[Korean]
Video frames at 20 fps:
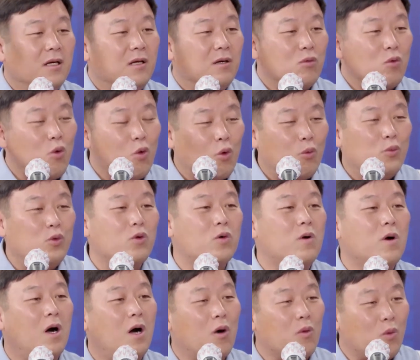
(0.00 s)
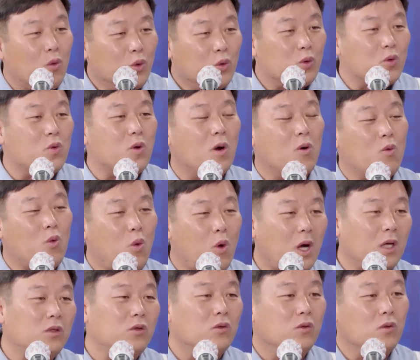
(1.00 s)
고물가, 고유가,
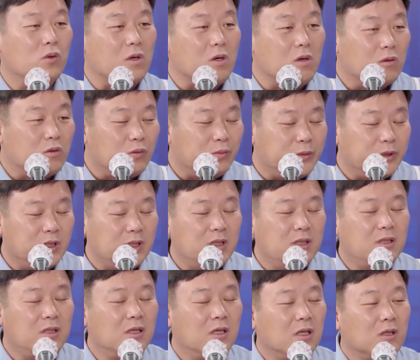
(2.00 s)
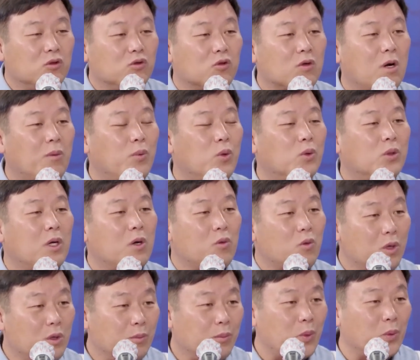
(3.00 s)
고환율, 거금리, 주가 음, 음, 폭락,
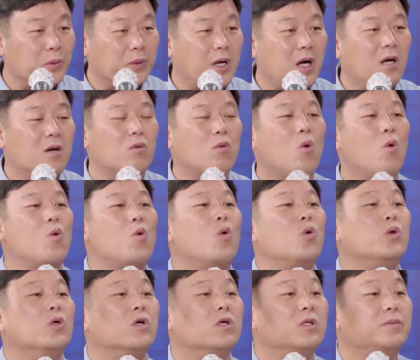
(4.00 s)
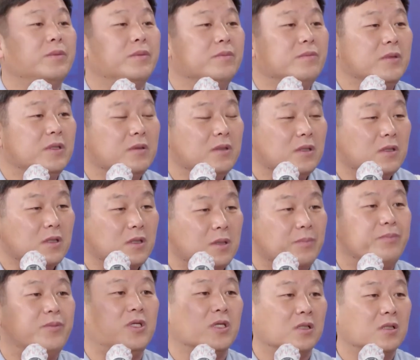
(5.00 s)
코인 음. 폭락, 공공요금
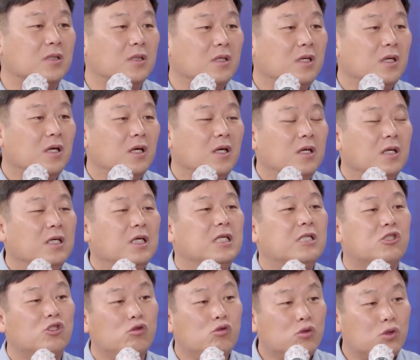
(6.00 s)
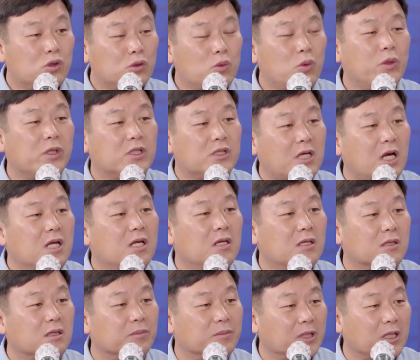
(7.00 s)
급등 네. 이 출중고에
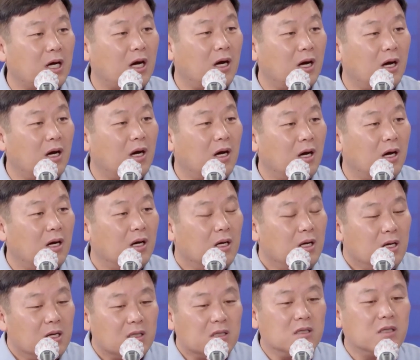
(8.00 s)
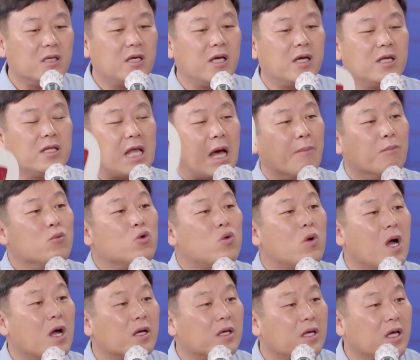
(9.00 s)
시달리는 겁니다. 아하. 거기에 남북
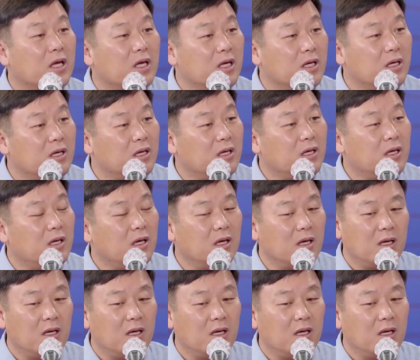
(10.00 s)
관계 이기